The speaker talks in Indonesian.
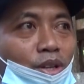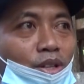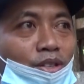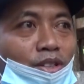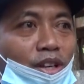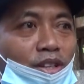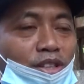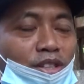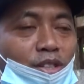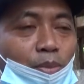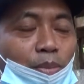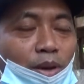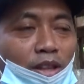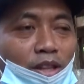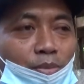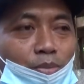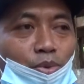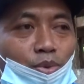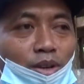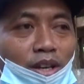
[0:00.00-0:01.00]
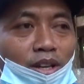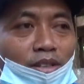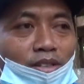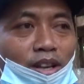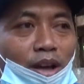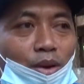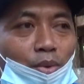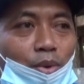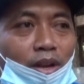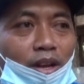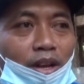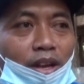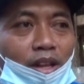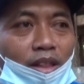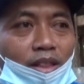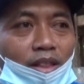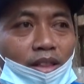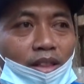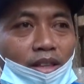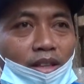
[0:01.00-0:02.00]
Jadi seperti bungkil
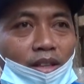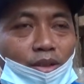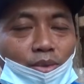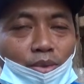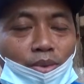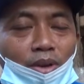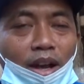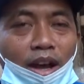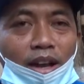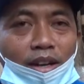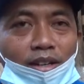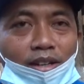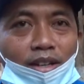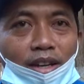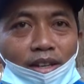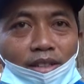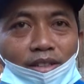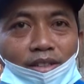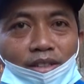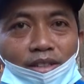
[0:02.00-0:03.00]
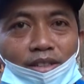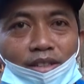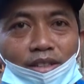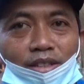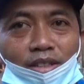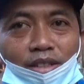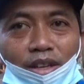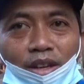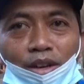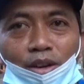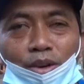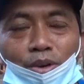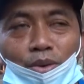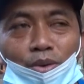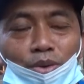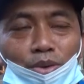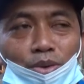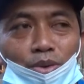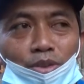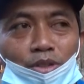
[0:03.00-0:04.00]
sawit itu enggak ada di sini.
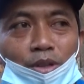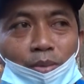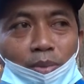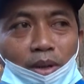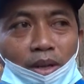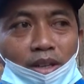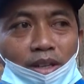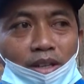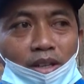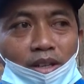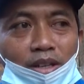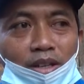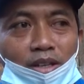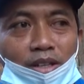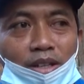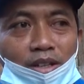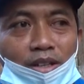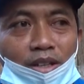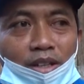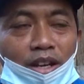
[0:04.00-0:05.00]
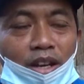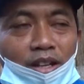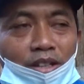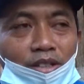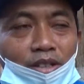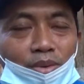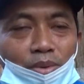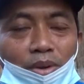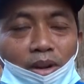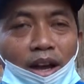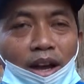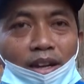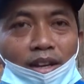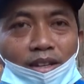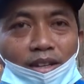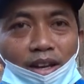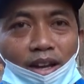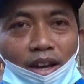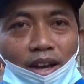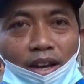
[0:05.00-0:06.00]
Untuk seperti DDGS itu enggak
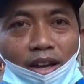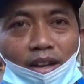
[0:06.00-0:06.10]
ada.